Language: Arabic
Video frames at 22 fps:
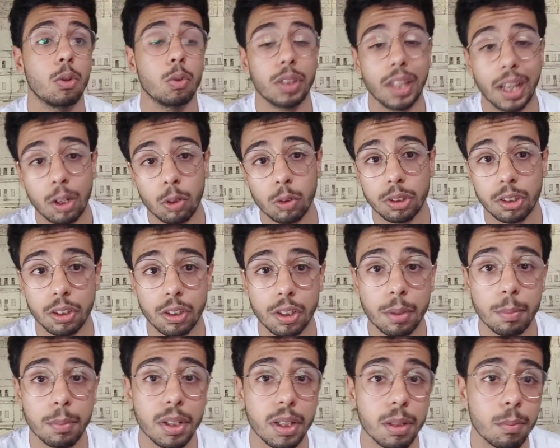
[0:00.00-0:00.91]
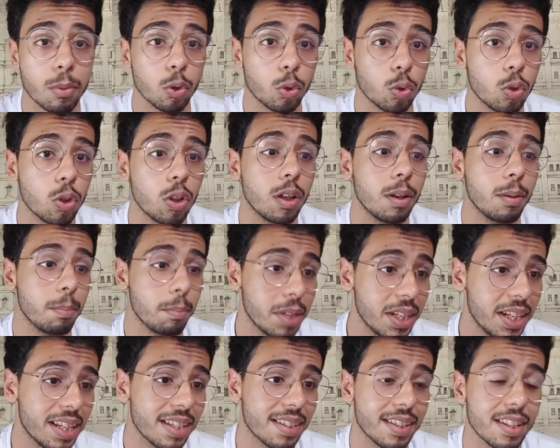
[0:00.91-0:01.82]
وتحاول تقي من الموضوع
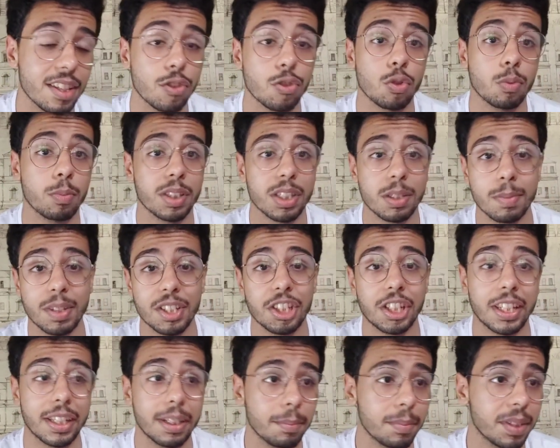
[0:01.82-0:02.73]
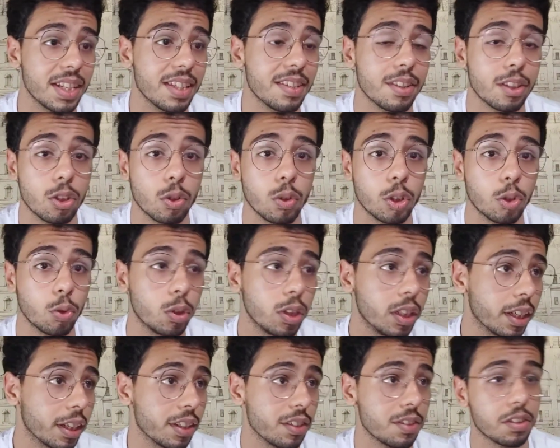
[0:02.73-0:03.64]
من الاساس وما تسمعش كلام الناس اللي هو
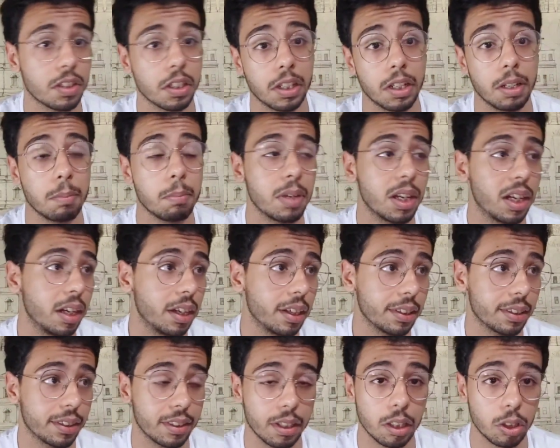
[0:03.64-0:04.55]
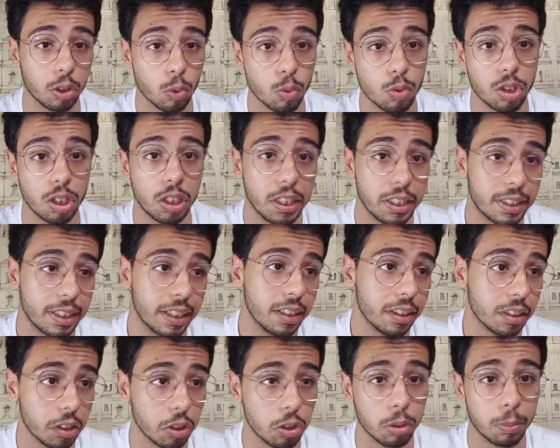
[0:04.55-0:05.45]
تقول لك استنى ما توصل لل
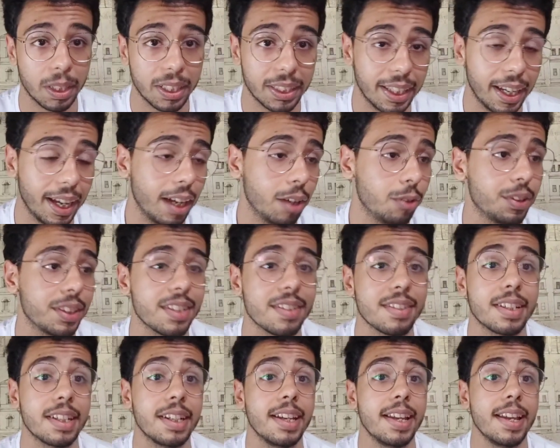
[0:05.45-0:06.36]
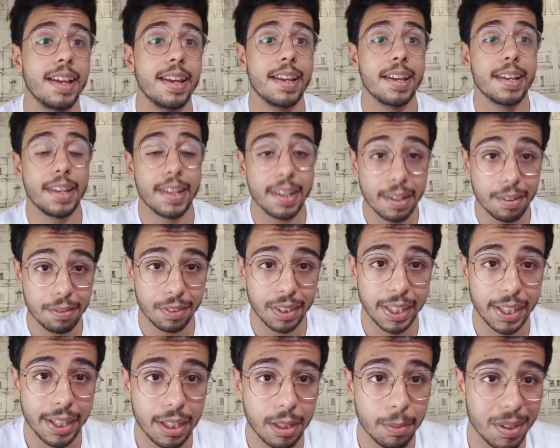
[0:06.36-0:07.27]
30 وبعدها حاول تزرع لان في
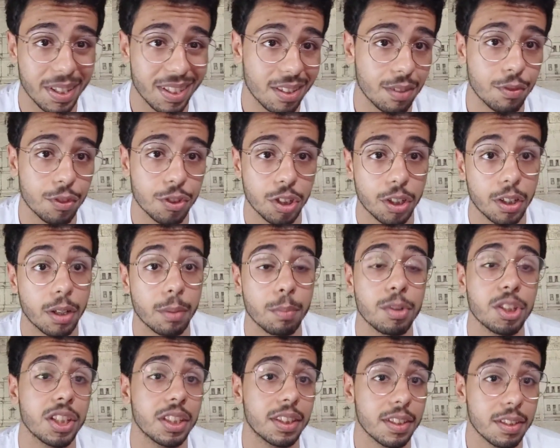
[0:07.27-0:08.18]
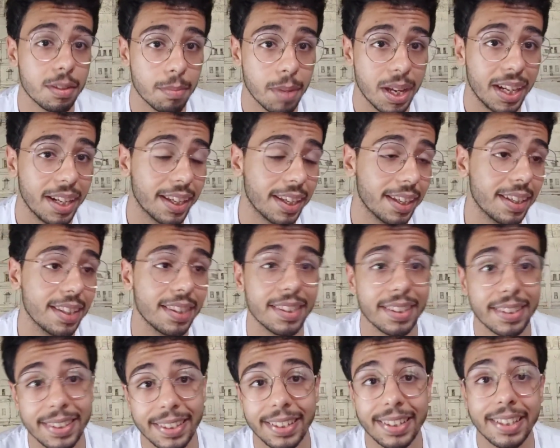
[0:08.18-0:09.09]
الغالب كثافه شعرك مش هتسمح لك ان
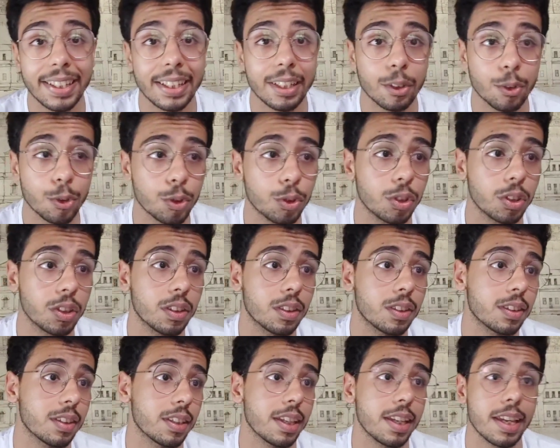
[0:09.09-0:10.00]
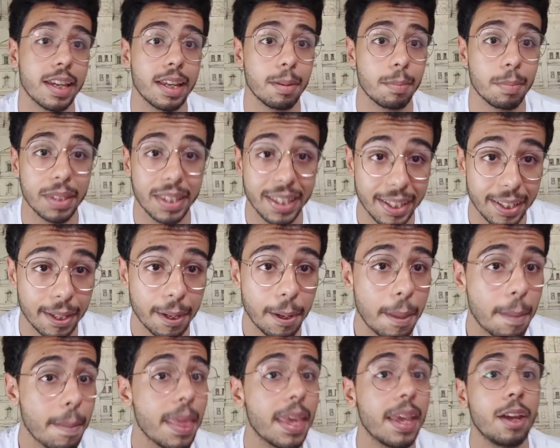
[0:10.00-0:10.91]
انت ترجع لنقطه آه،
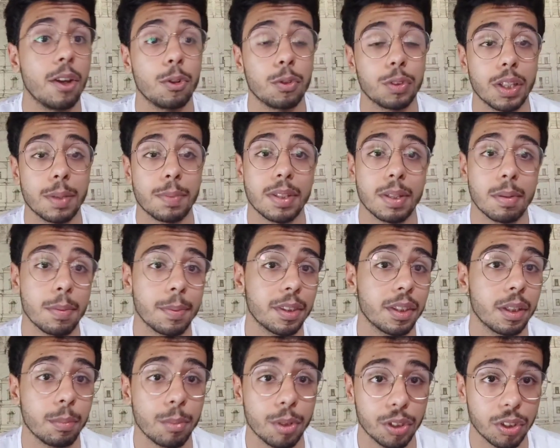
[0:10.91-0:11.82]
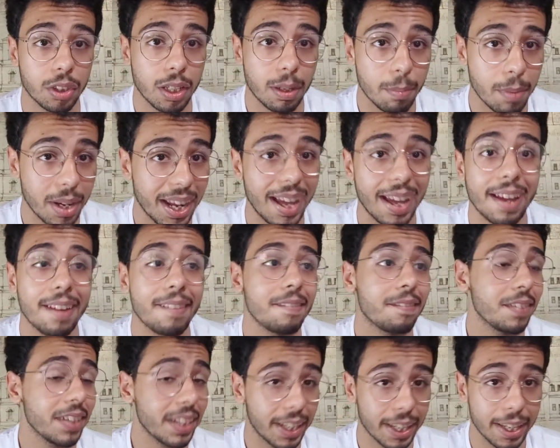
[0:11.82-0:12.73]
البدايه وده بسبب ان المنطقه المنحه
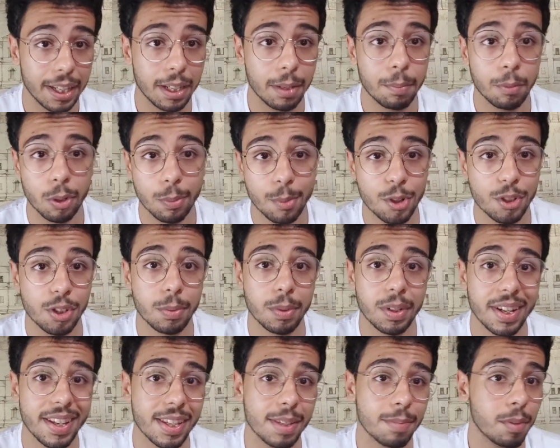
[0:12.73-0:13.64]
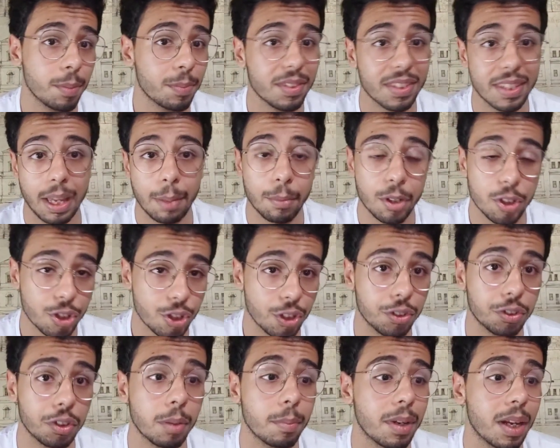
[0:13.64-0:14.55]
في الغالب لمعظم الناس ما بتستحملش
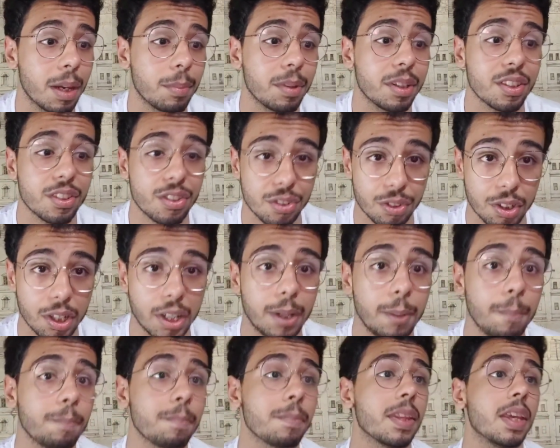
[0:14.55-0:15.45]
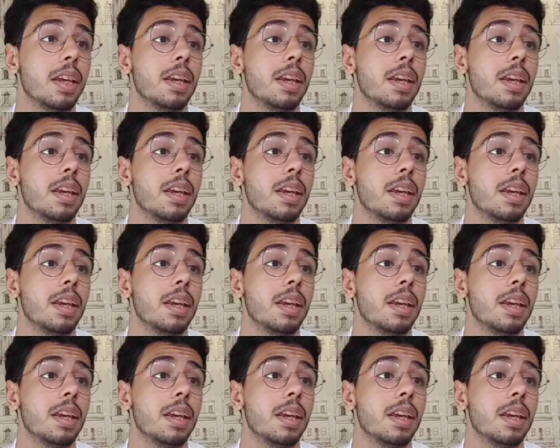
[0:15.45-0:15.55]
اكتر من عمليه زراعه